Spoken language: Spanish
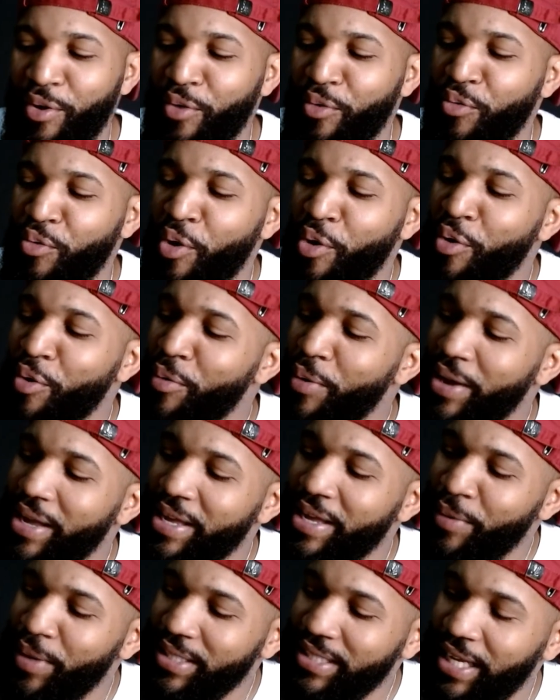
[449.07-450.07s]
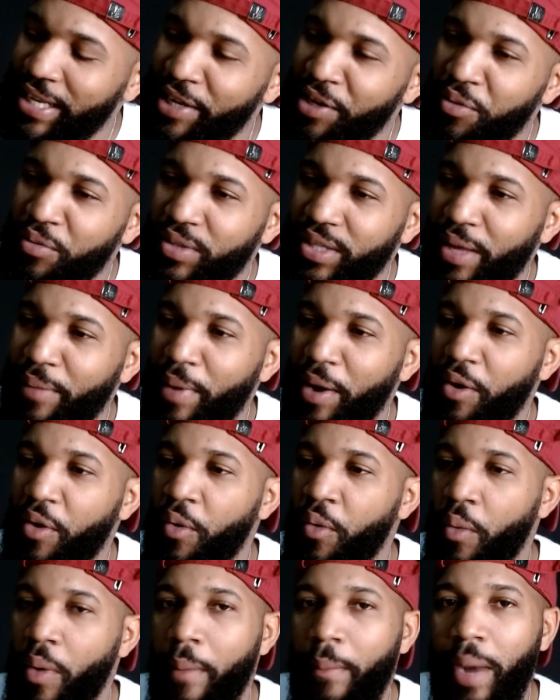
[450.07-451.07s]
Luego iba a salir un tema
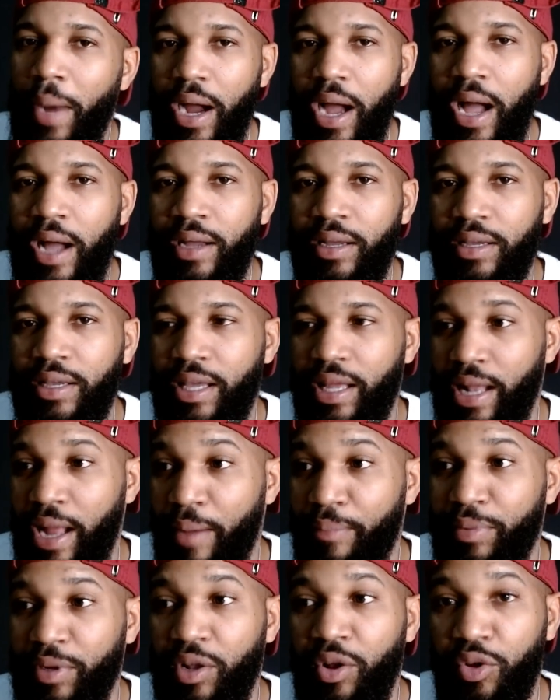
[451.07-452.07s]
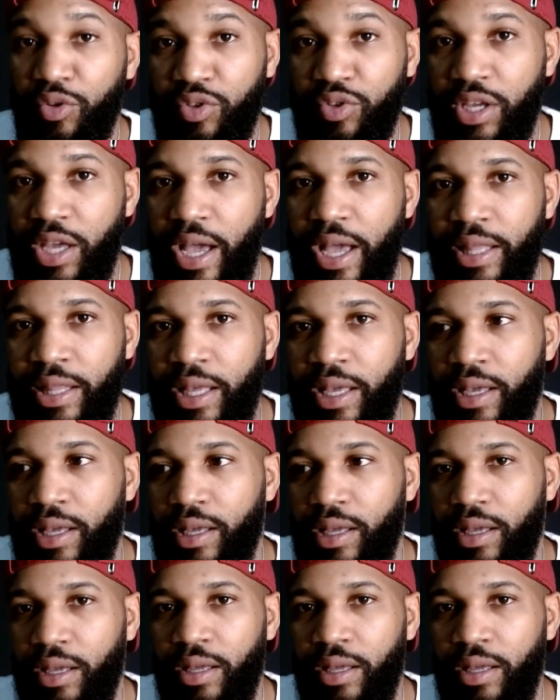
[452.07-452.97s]
con Juan Magán, que Lápiz lo tiene,